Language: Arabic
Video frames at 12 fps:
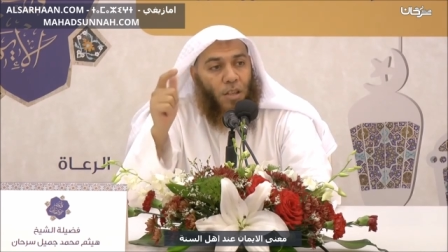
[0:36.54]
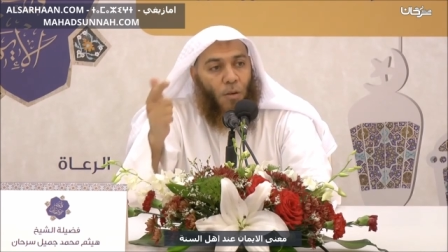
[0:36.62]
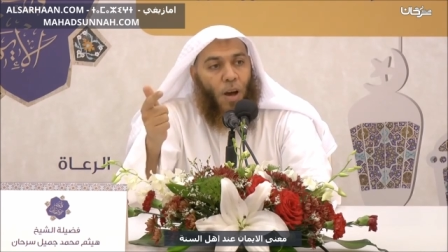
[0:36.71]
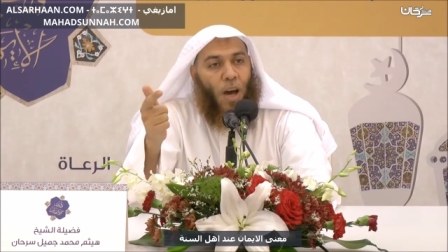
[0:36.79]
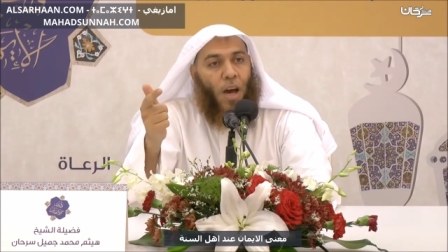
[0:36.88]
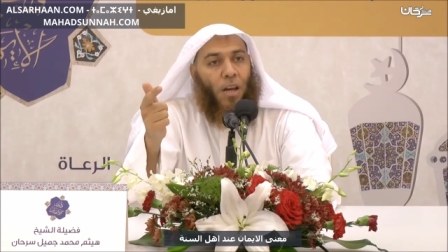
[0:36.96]

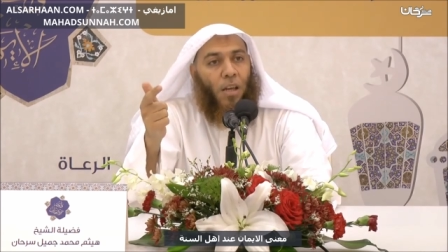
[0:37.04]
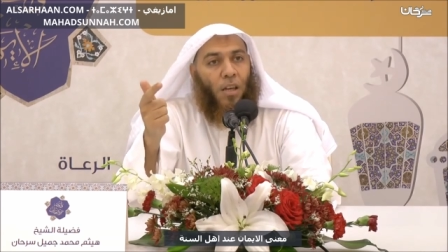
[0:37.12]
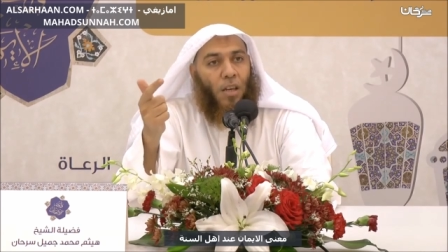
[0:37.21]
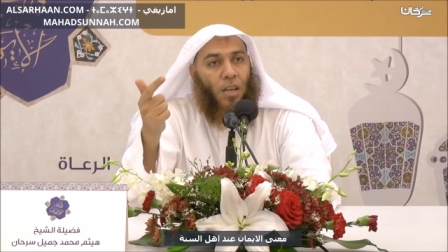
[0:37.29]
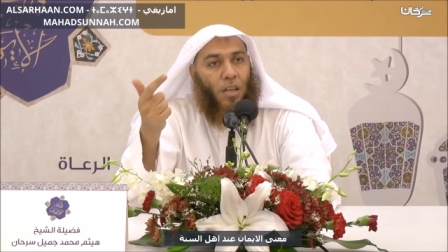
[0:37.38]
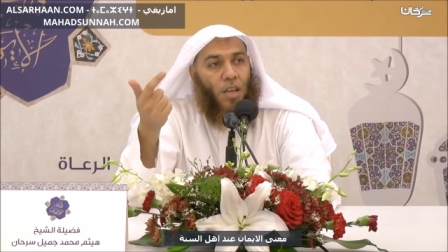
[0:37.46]
اتتنيت سيل
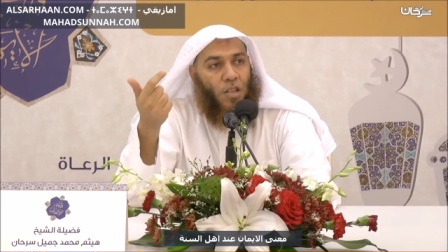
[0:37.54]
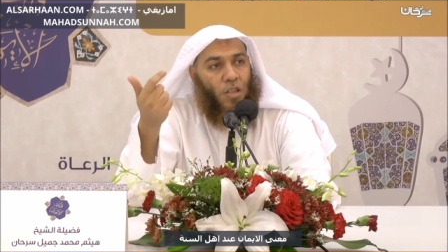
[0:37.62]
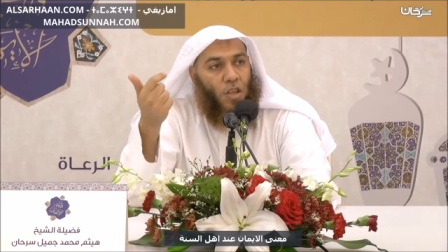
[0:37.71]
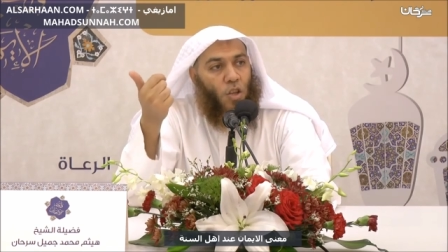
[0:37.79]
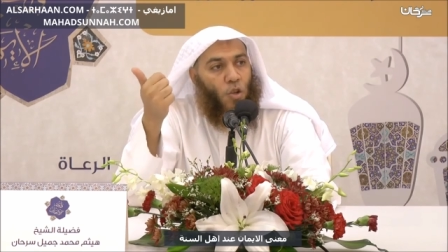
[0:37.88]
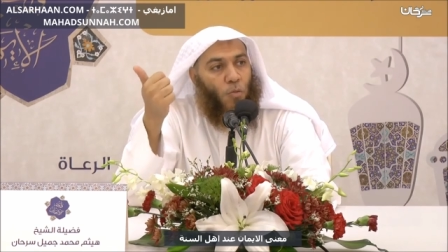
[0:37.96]
سنك
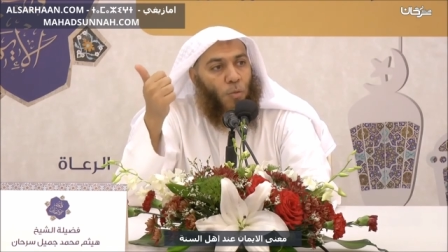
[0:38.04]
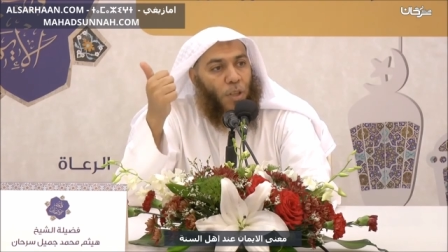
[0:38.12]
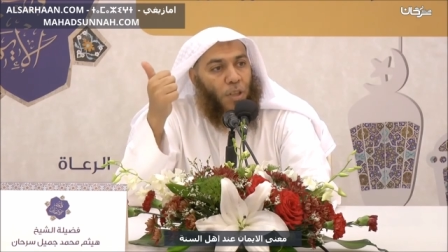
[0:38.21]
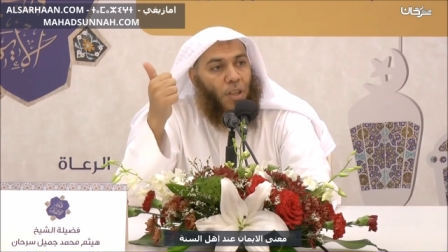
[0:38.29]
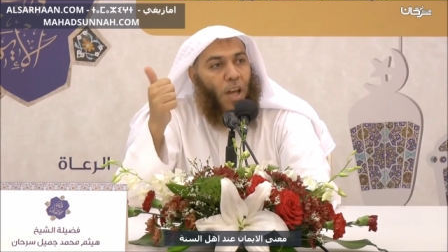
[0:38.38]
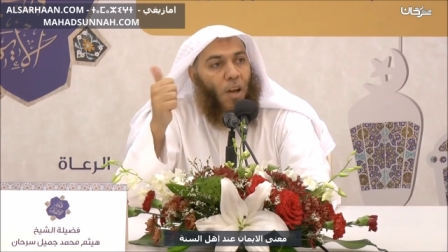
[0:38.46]

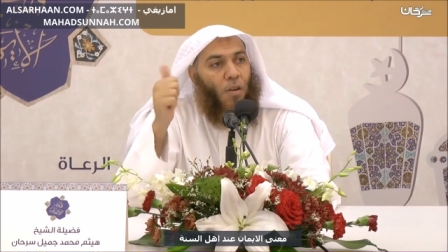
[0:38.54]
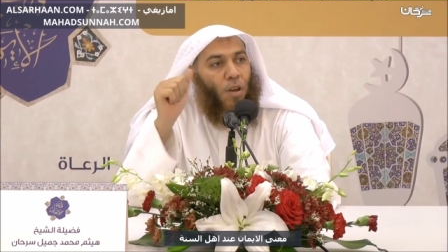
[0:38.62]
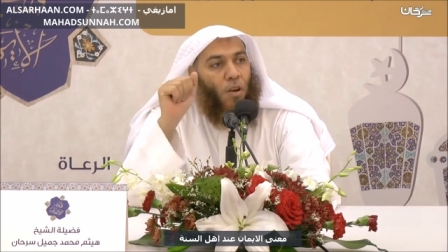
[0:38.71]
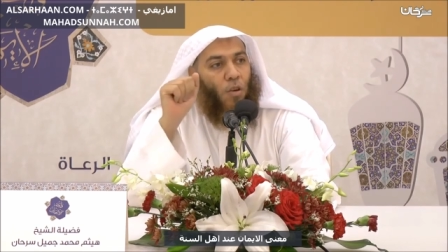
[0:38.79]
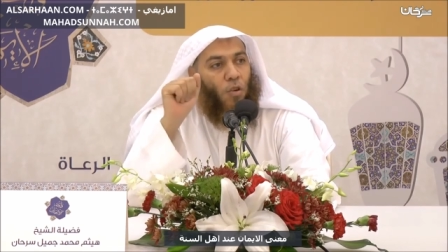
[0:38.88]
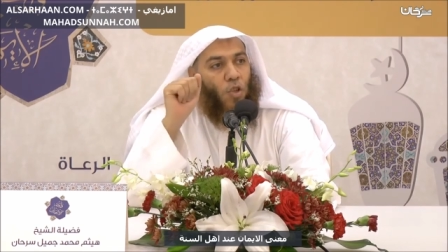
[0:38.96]
لا بدا
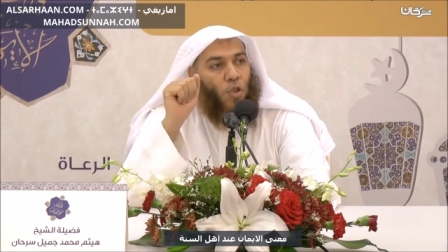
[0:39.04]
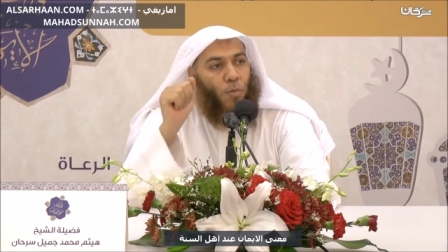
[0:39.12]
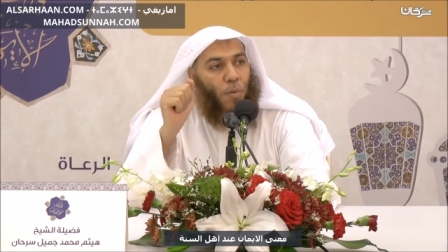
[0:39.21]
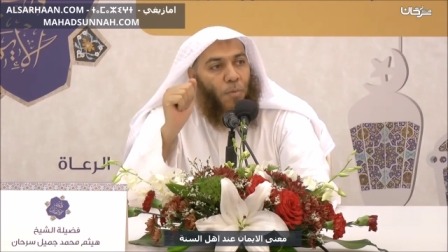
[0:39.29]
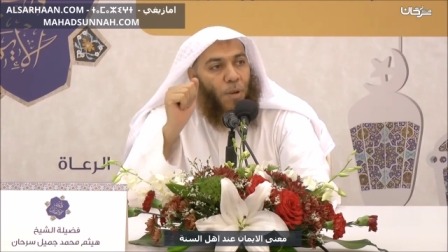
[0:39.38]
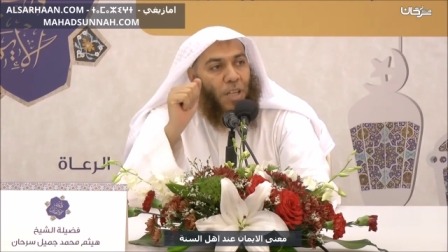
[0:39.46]
الايمان
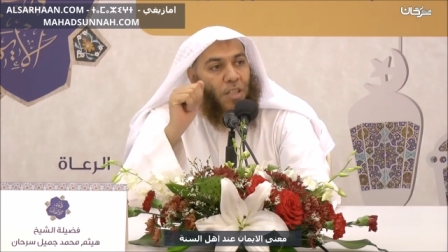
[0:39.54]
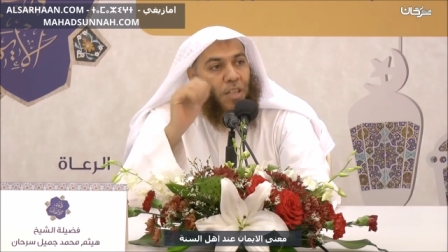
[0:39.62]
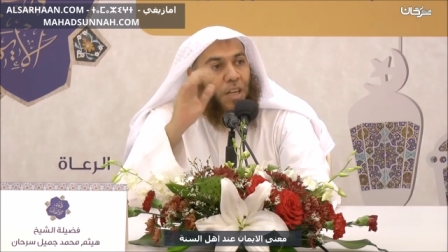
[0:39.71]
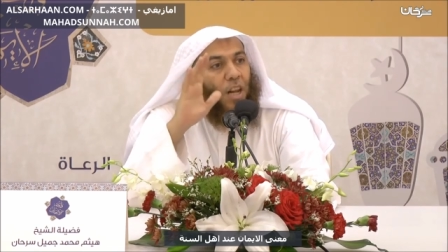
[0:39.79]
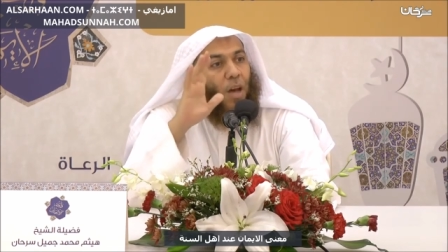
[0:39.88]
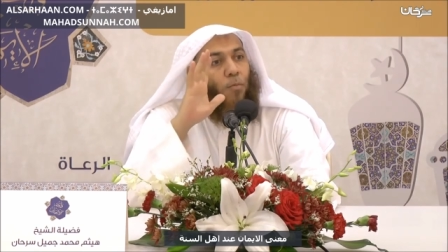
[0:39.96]
سيل سنك
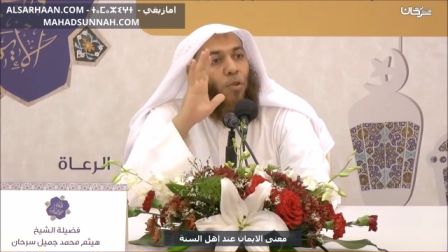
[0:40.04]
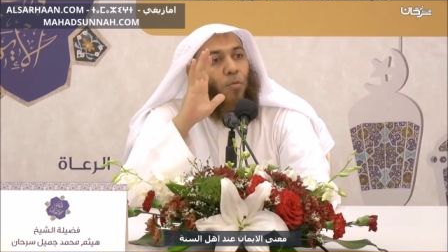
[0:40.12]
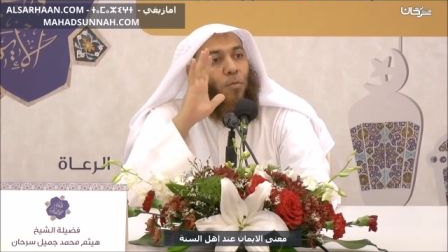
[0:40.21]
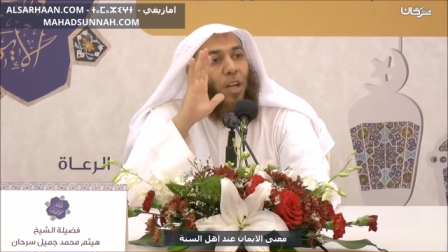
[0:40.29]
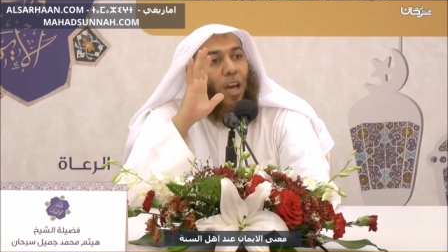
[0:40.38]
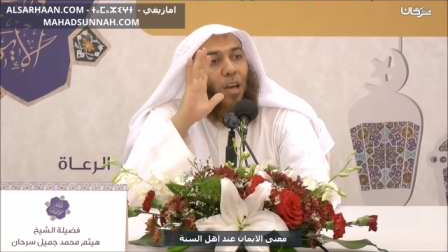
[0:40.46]
يعني
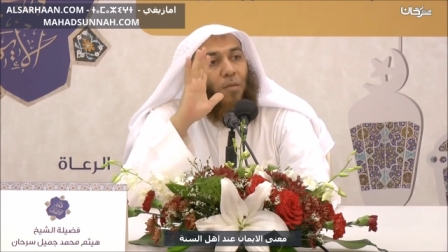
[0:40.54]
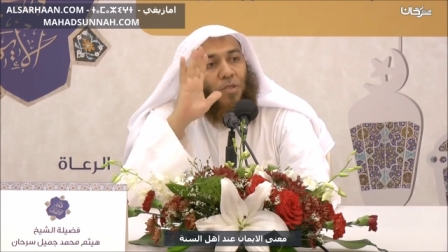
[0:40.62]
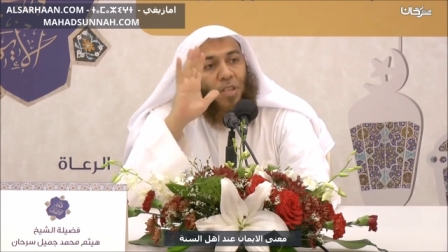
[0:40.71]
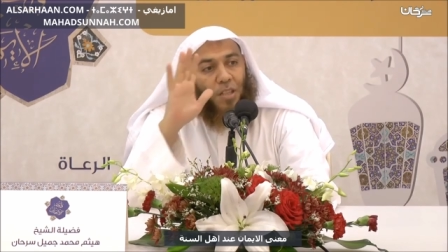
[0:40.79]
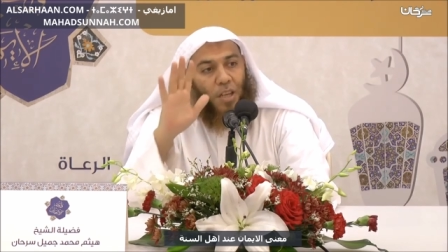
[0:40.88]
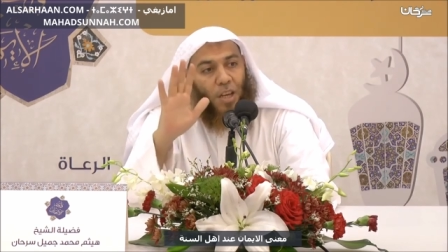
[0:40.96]
تتشتت
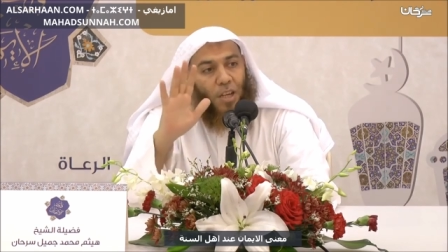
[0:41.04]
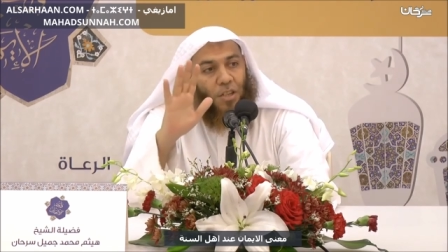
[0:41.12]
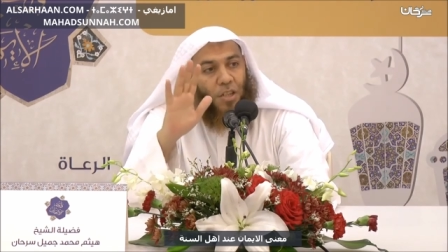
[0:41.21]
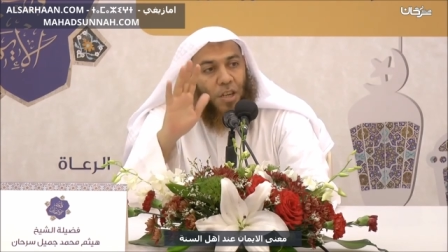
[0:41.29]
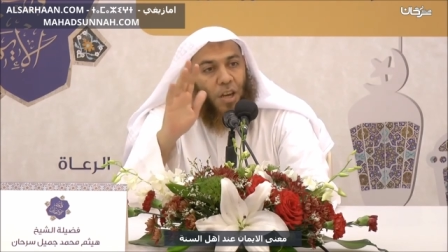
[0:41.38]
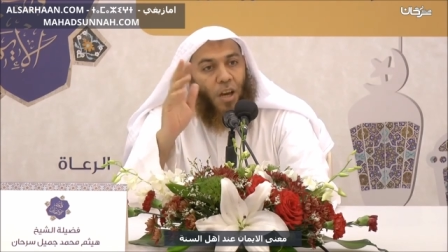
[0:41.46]
سنك لا
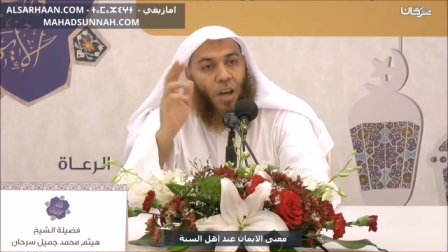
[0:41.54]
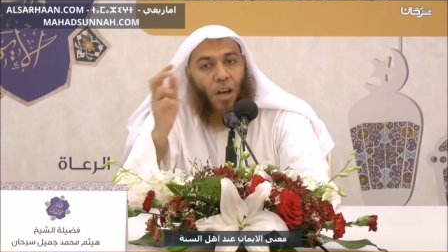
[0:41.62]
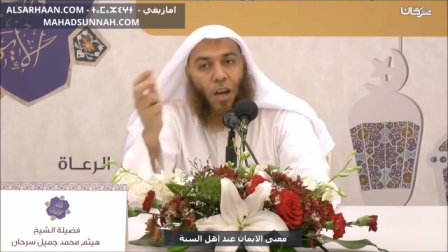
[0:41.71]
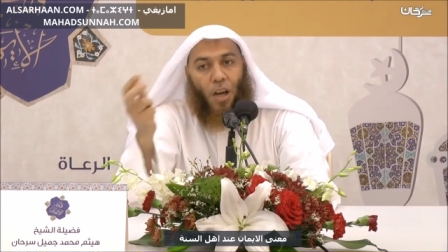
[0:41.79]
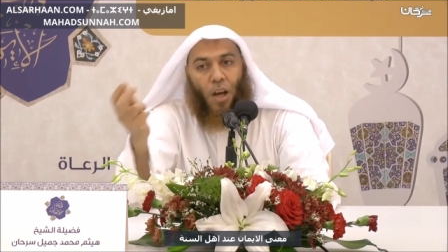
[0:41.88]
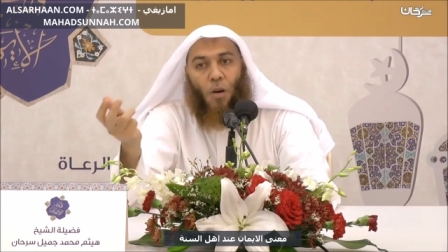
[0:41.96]
اله الا
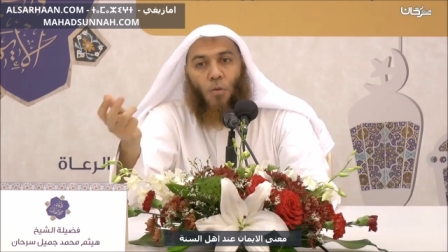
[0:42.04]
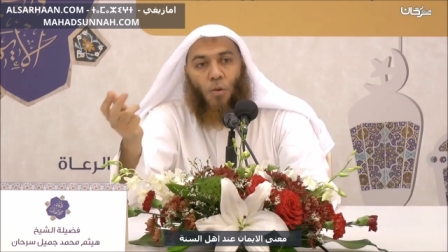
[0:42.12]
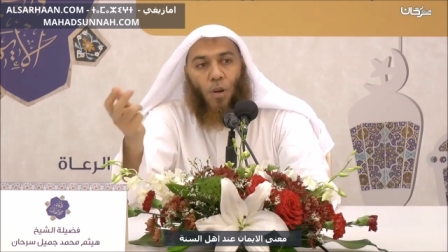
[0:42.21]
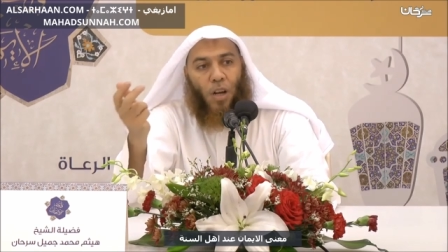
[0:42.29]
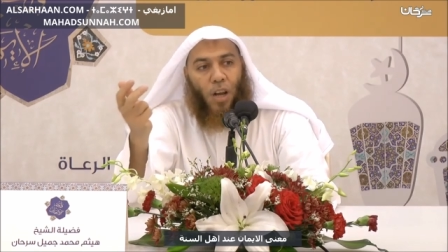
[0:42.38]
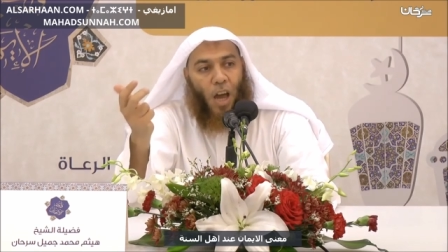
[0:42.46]
الله
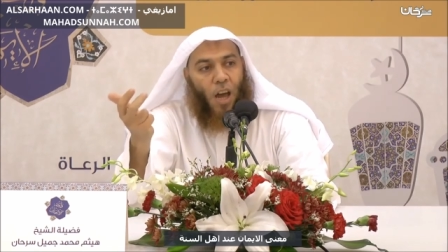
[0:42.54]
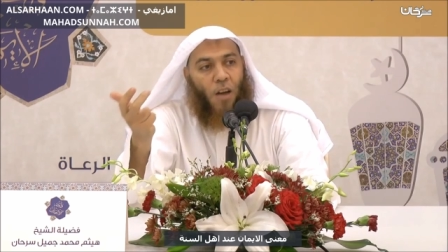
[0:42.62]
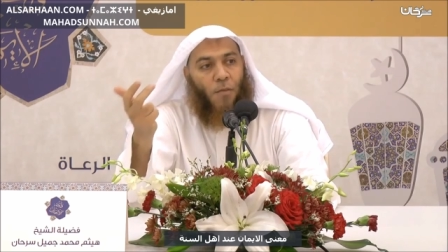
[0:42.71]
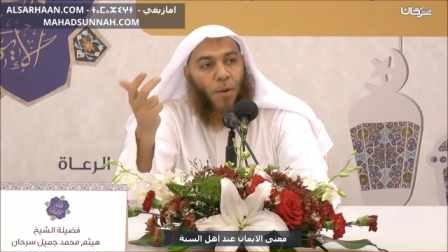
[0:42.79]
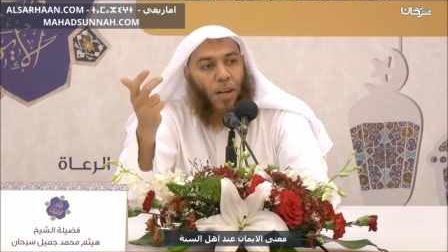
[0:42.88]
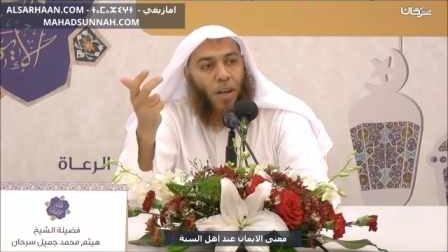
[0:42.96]
سيل
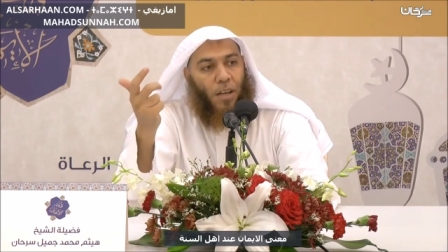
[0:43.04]
سنك